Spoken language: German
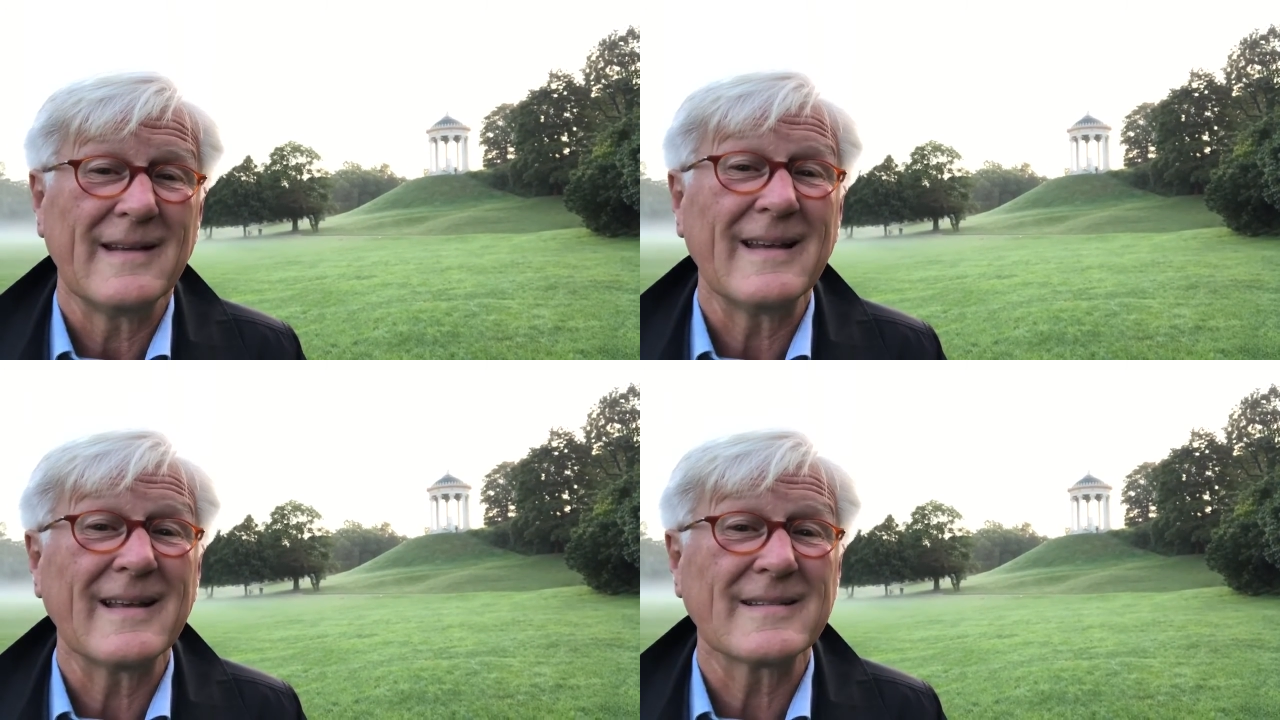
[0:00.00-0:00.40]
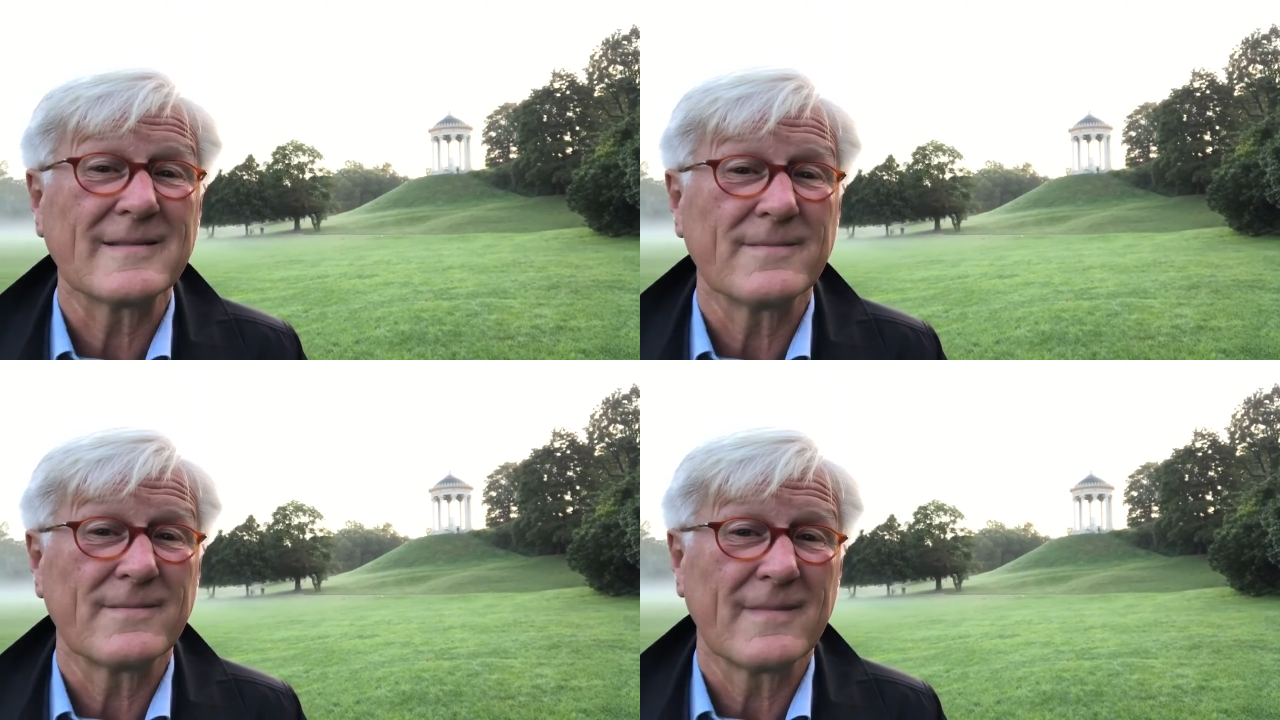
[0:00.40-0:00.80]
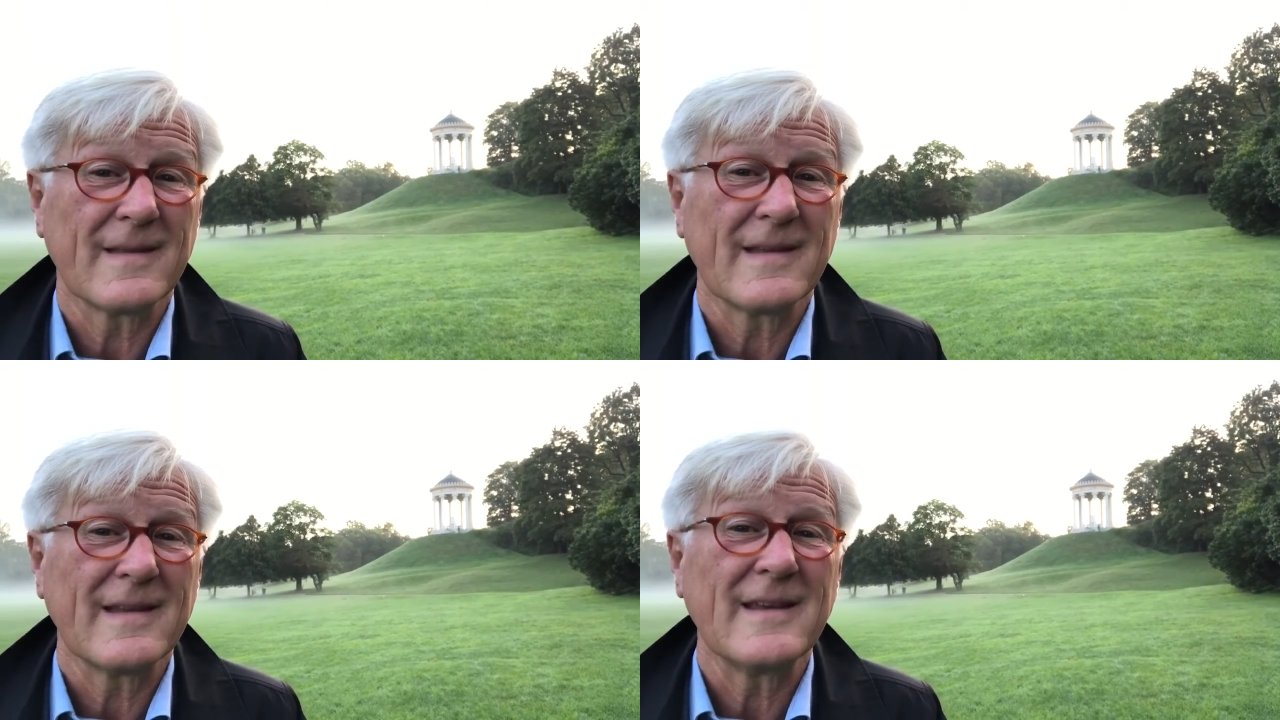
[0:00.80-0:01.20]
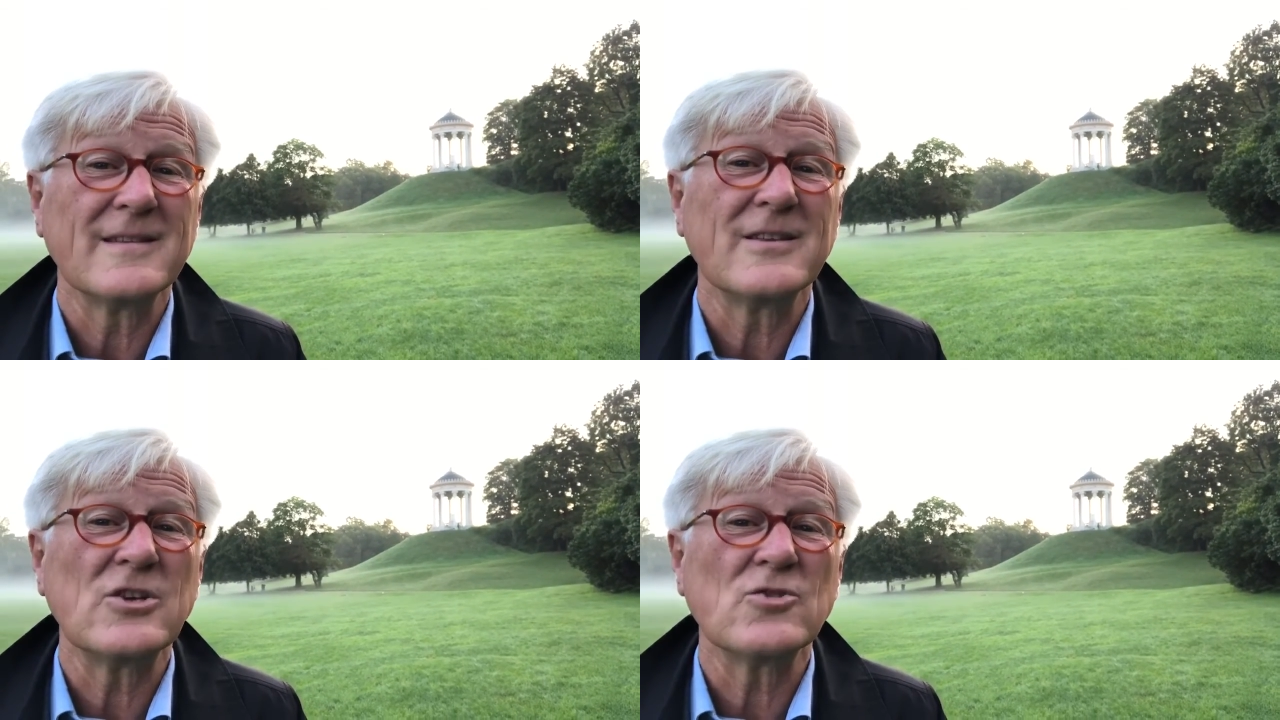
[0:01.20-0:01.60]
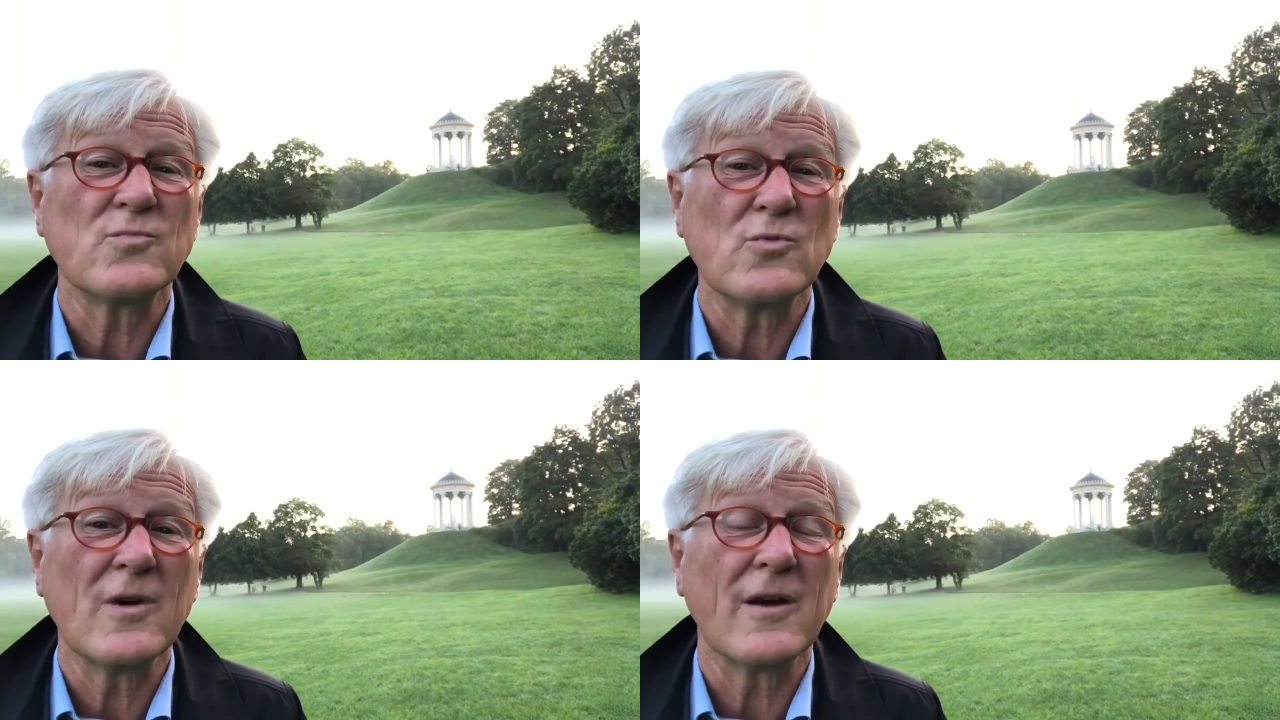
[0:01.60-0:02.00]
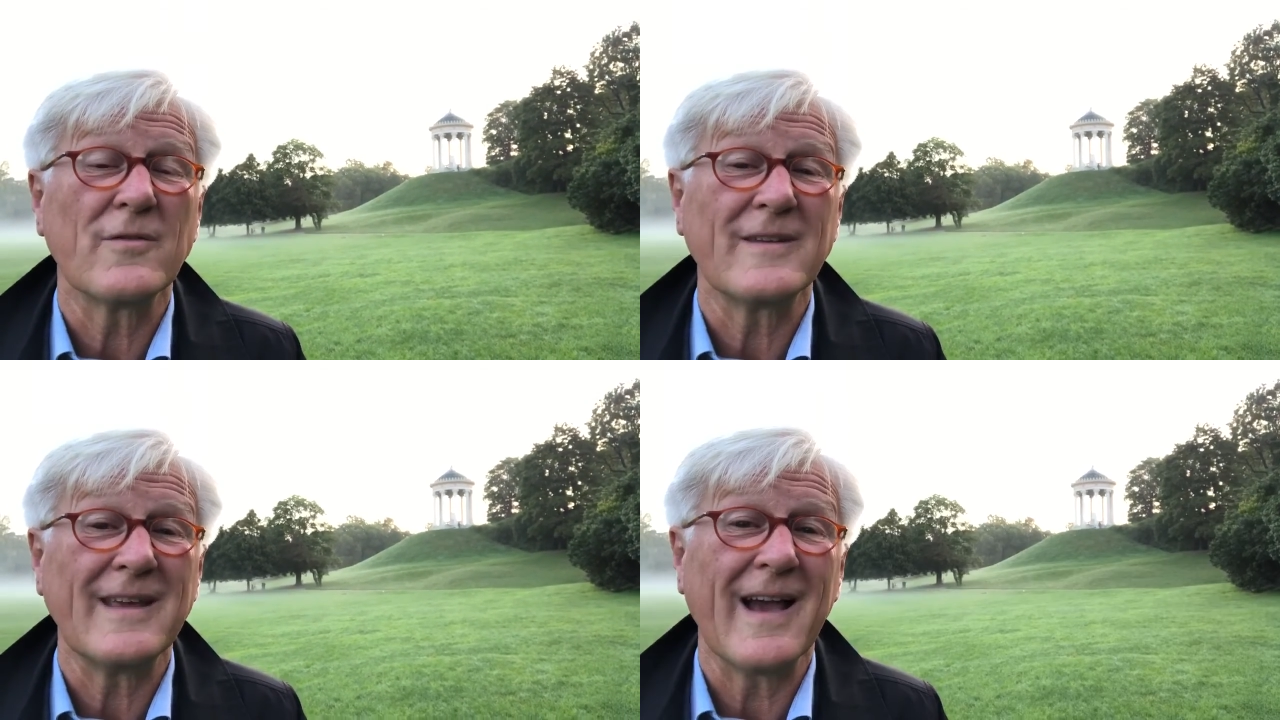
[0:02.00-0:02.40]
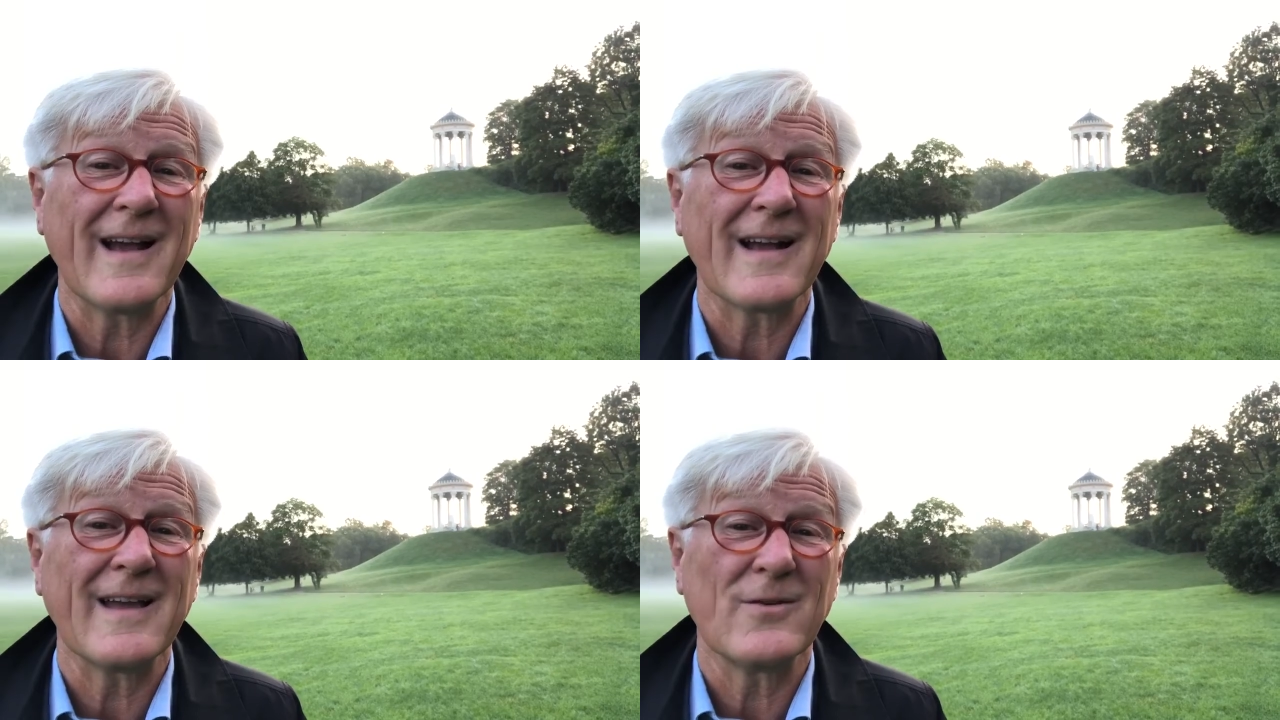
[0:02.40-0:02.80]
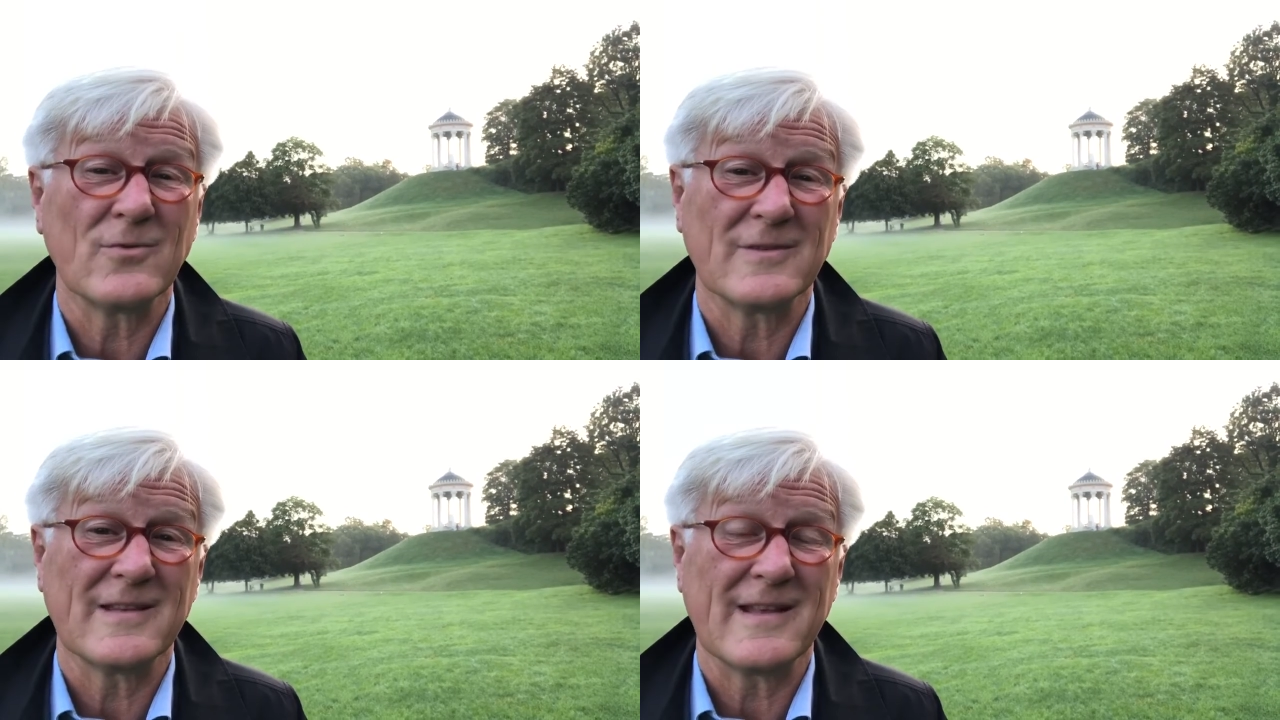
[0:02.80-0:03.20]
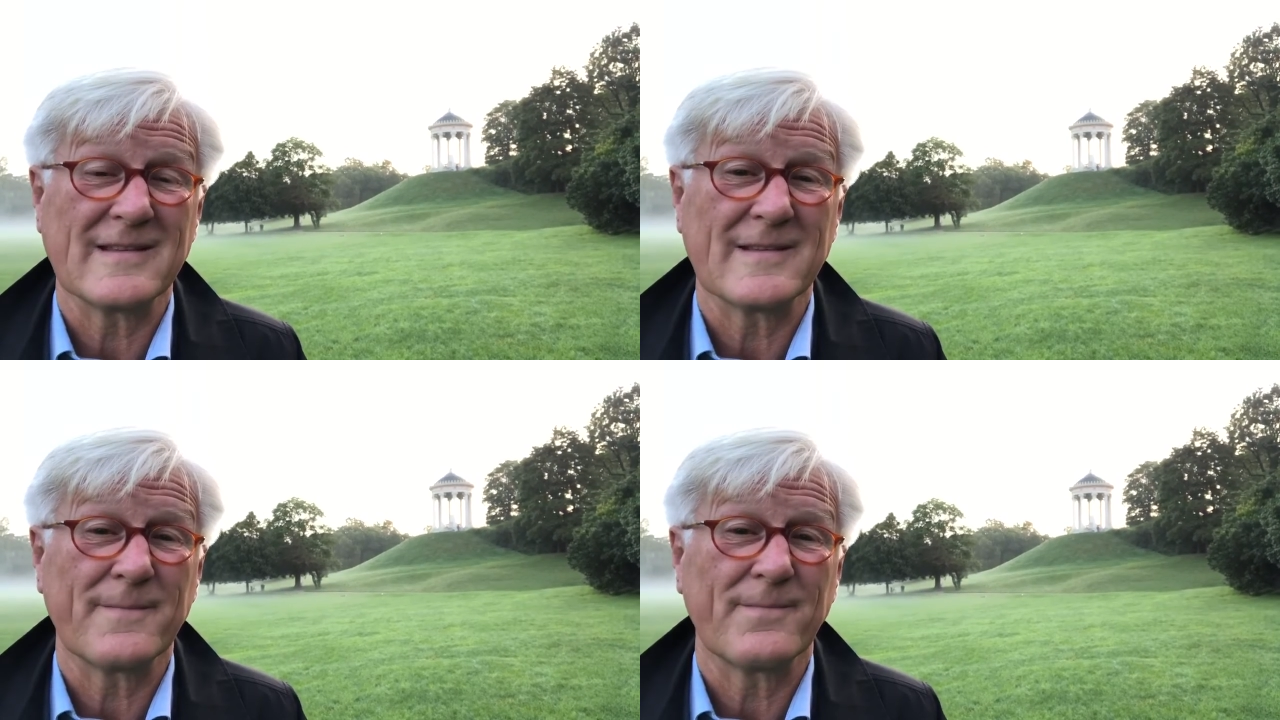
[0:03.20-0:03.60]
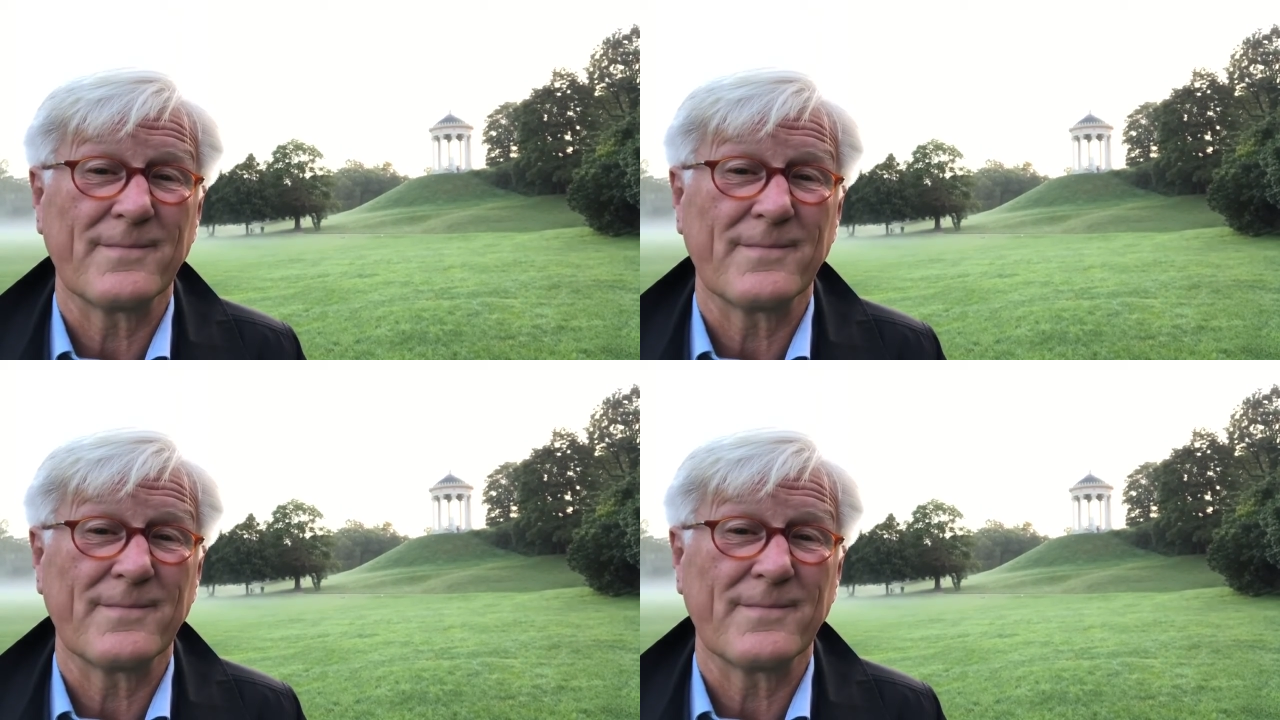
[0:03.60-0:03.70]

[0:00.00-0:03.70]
Das ist die Spur, auf die Haggai uns setzt.